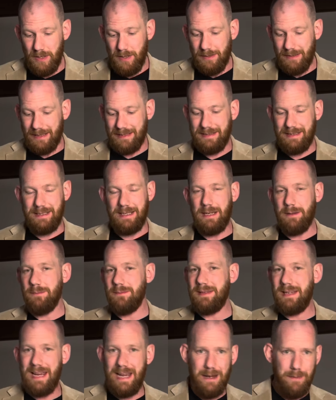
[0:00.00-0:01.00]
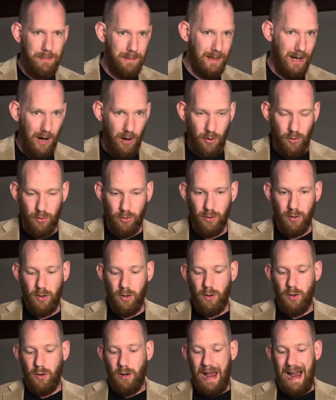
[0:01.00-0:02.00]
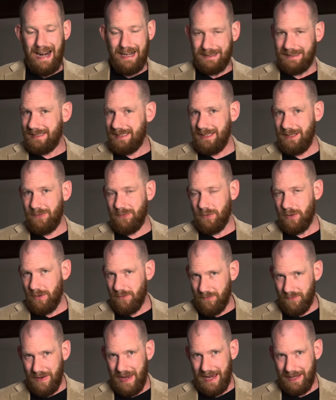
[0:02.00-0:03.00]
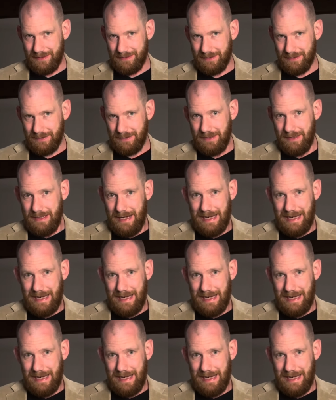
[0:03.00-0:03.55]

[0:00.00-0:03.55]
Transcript: Dass sie im Geben auch aktiv werden.